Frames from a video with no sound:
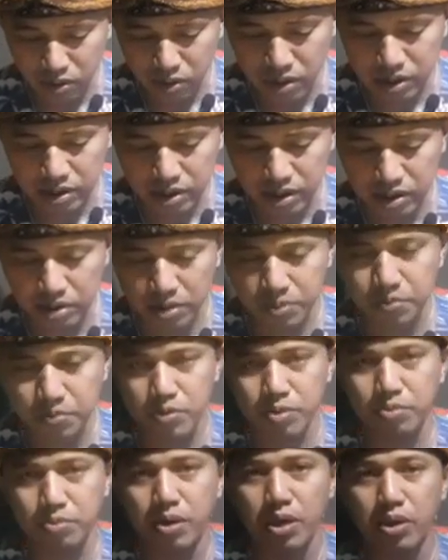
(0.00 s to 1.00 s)
kronis
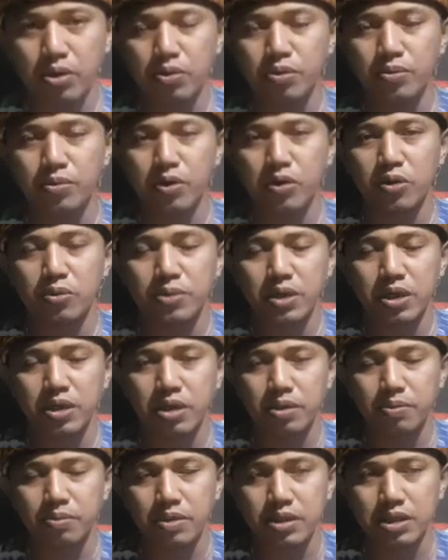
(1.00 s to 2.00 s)
ataupun baru mau
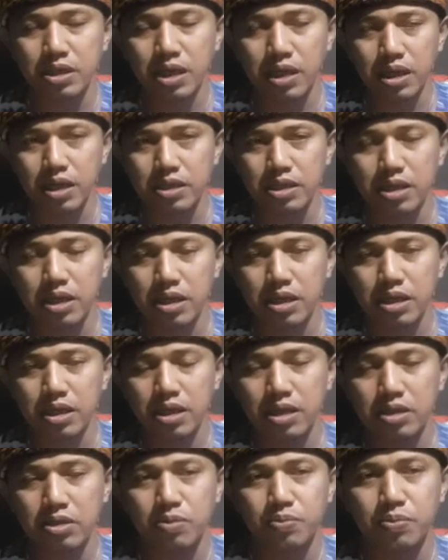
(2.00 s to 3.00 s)
menjalani
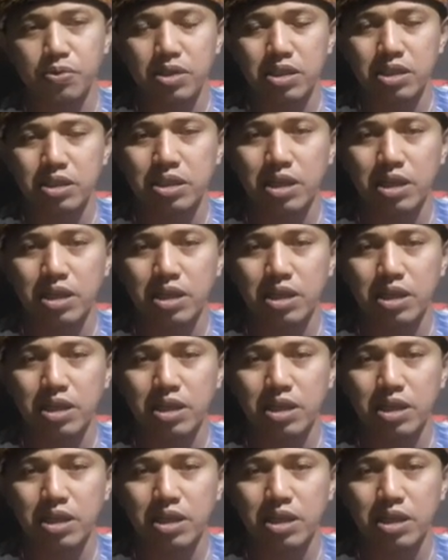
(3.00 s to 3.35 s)
ataupun